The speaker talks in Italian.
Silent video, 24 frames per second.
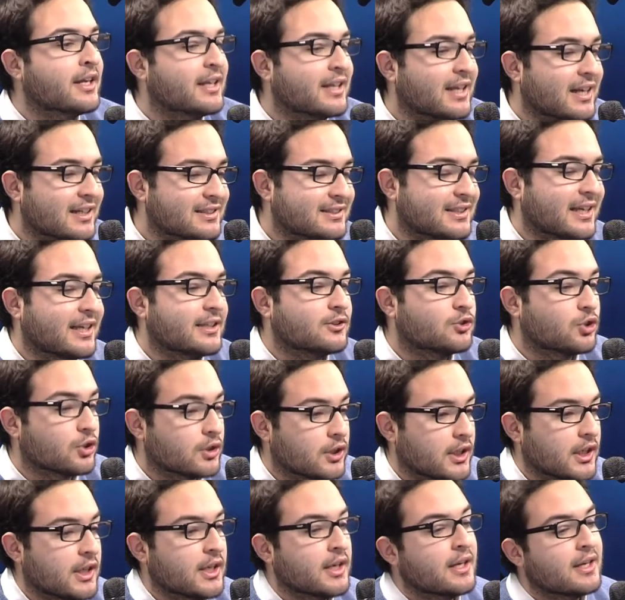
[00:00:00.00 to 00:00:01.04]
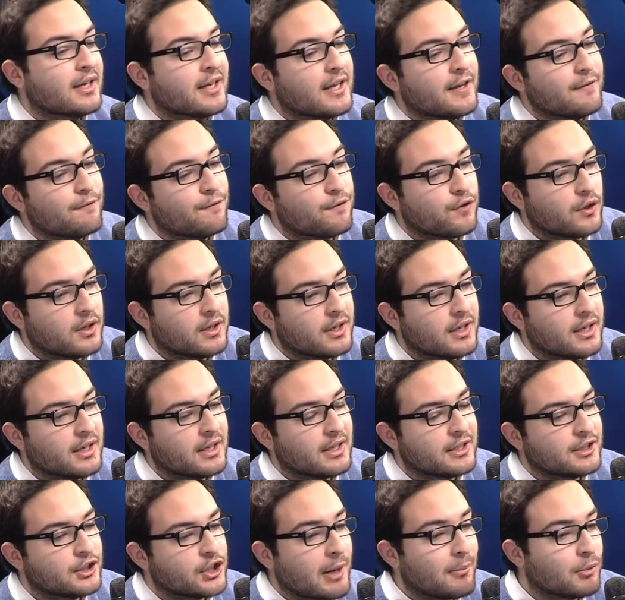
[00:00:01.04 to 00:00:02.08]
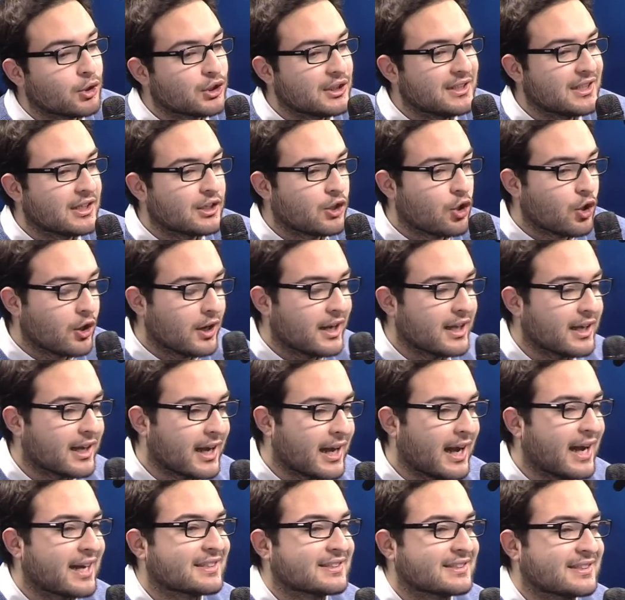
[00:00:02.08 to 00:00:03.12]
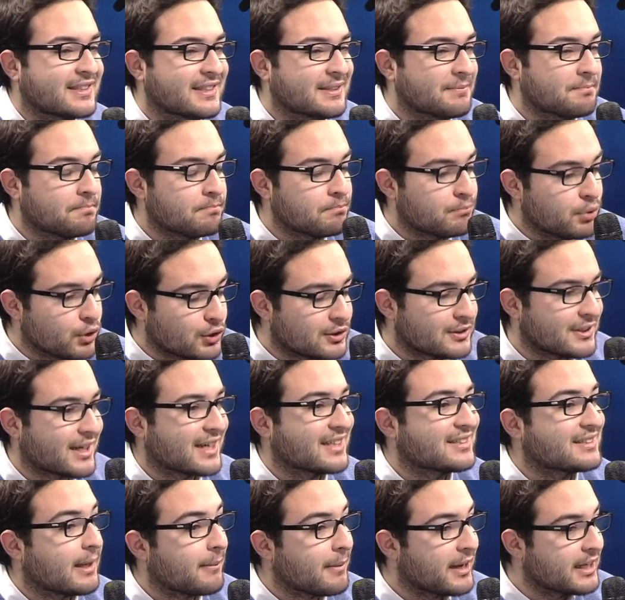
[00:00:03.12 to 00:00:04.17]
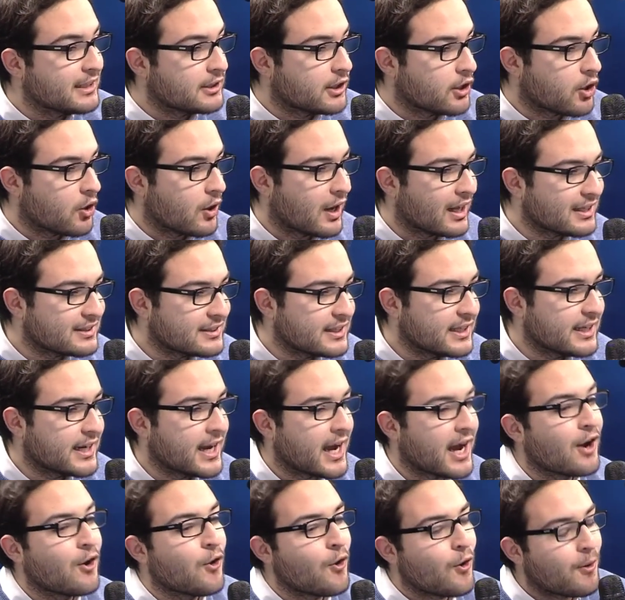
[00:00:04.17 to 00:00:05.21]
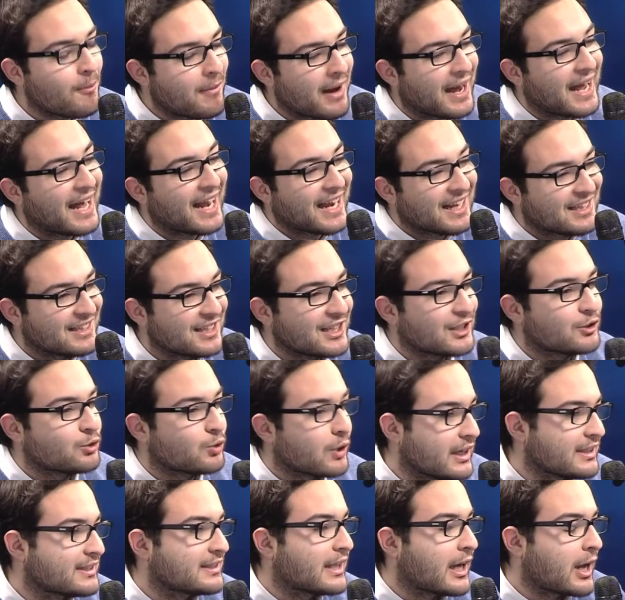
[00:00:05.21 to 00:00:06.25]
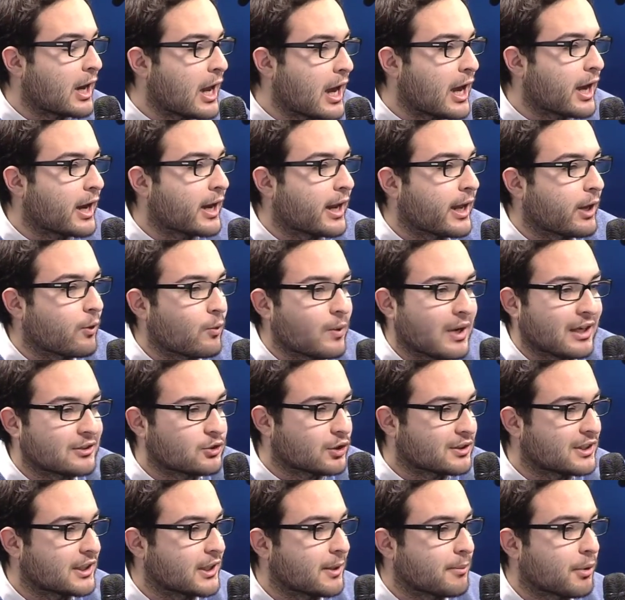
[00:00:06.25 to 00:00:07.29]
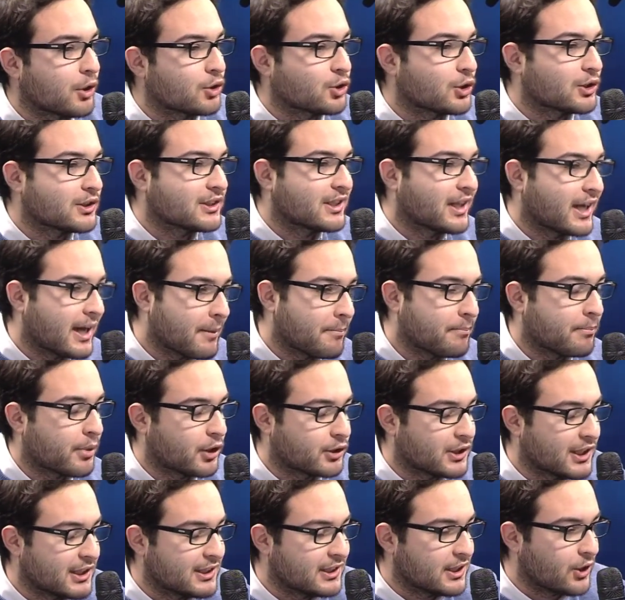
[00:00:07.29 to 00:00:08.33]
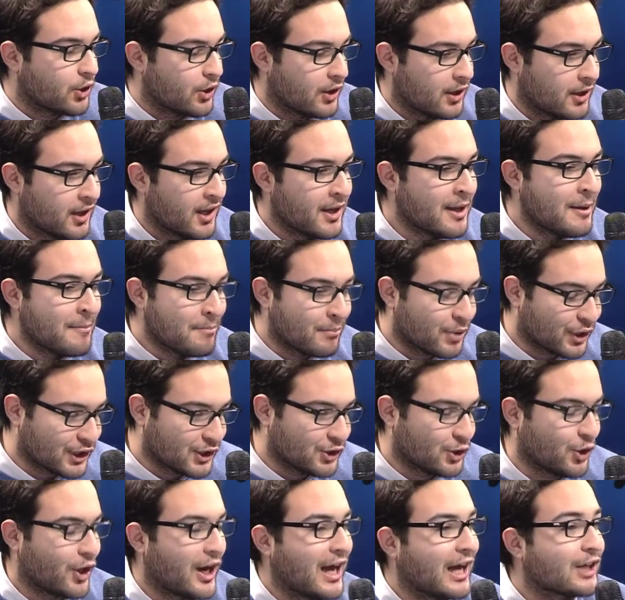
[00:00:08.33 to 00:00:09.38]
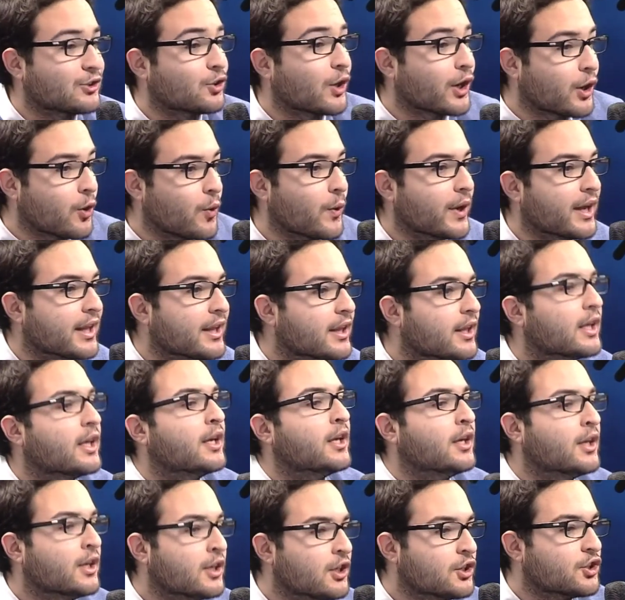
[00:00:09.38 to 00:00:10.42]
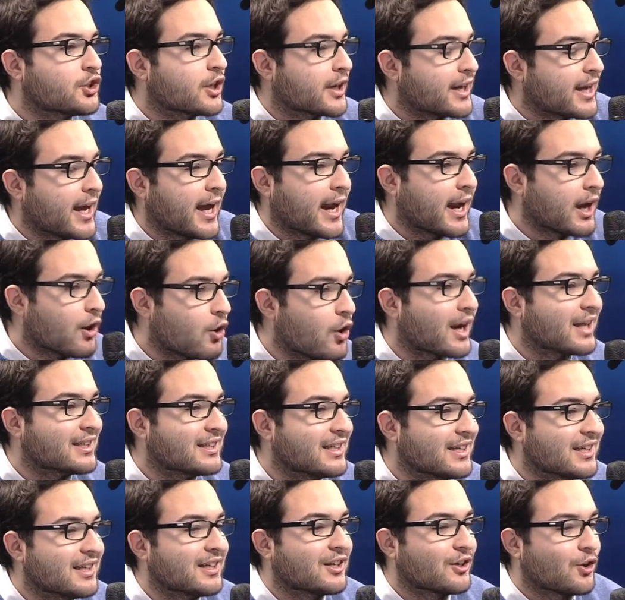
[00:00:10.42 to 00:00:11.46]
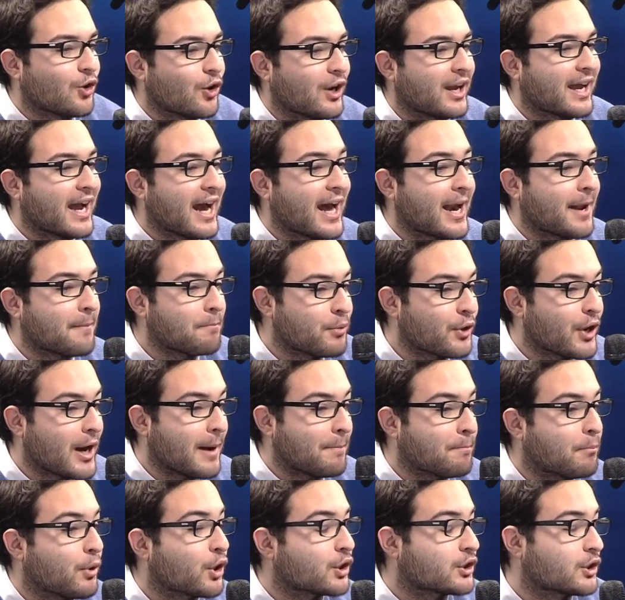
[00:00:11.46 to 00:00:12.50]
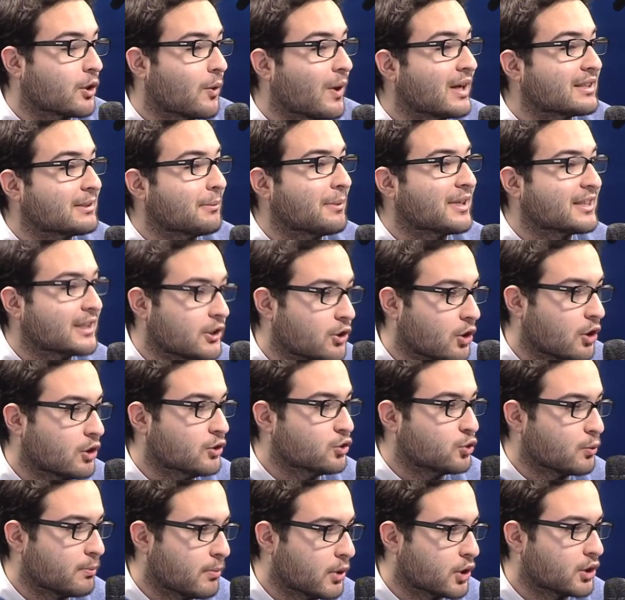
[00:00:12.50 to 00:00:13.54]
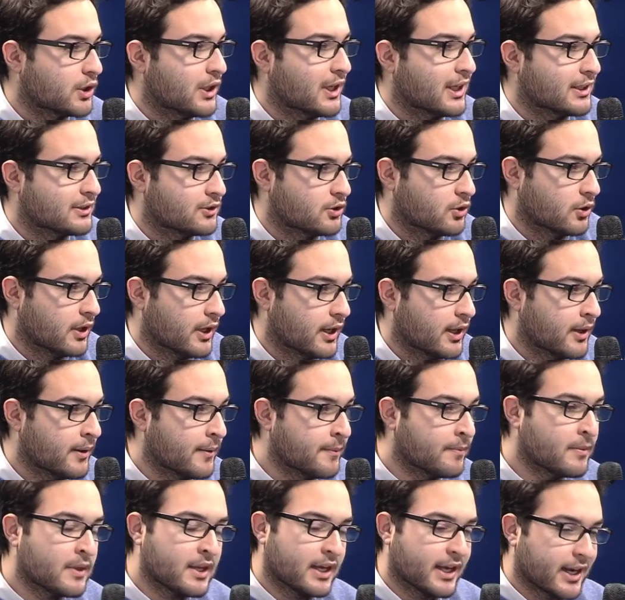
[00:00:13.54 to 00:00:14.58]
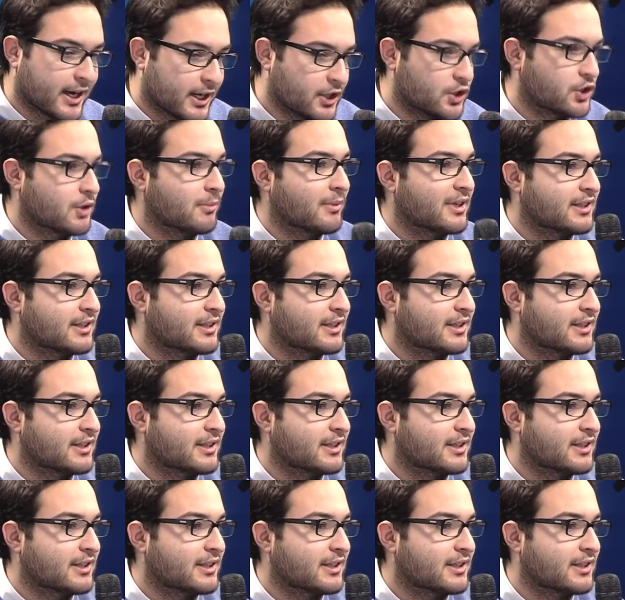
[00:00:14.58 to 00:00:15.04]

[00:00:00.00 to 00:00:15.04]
nel senso di, influ- eh, diciamo di collegarsi più strettamente con la Siria o magari addirittura instaurare una sorta di protetter- protettor- protettorato e quindi cercare ancora di collegare più rapporti quasi mettendolo in subordinazione eh, il regime